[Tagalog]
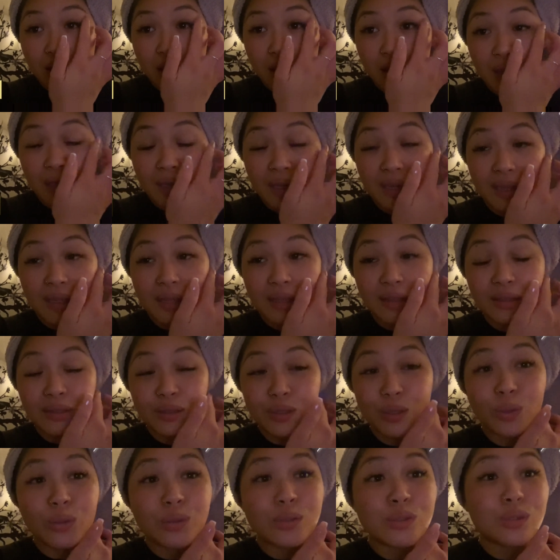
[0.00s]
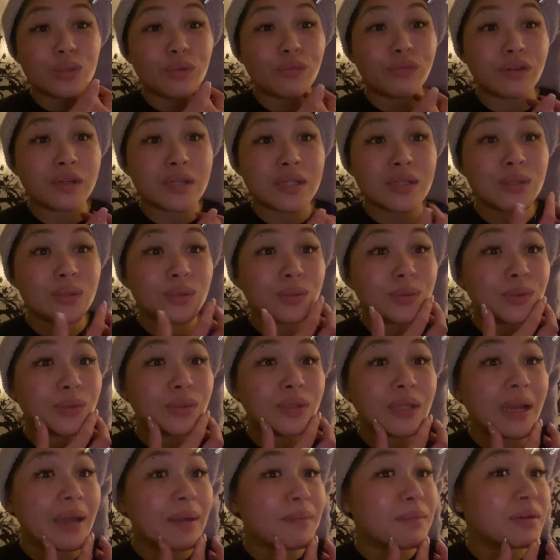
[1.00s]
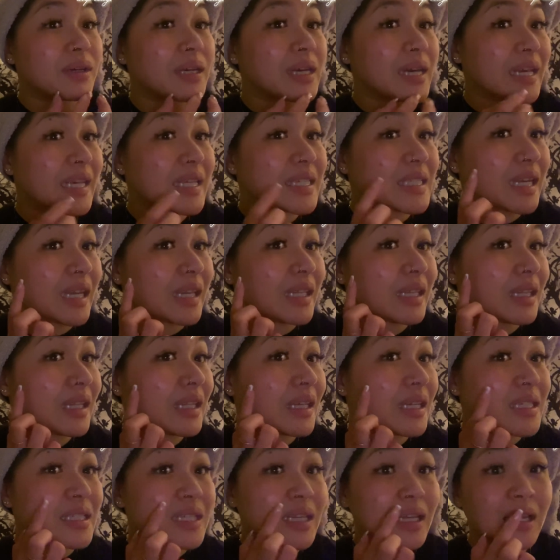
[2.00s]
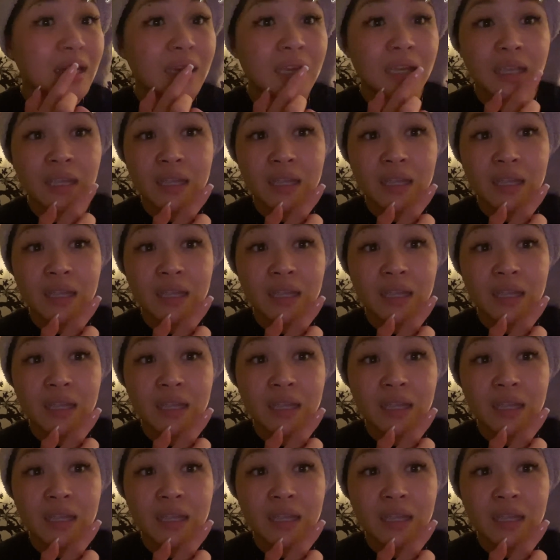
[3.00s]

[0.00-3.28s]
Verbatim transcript: And yon so far so good. I'm really excited kasi